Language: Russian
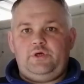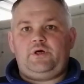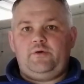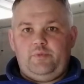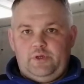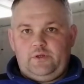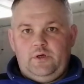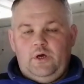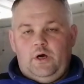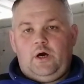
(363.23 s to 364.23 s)
них и был.
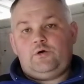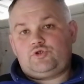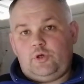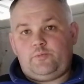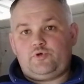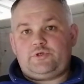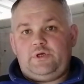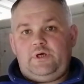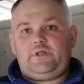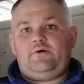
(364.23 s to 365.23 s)
А уже
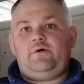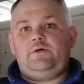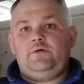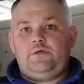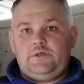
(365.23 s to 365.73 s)
после этого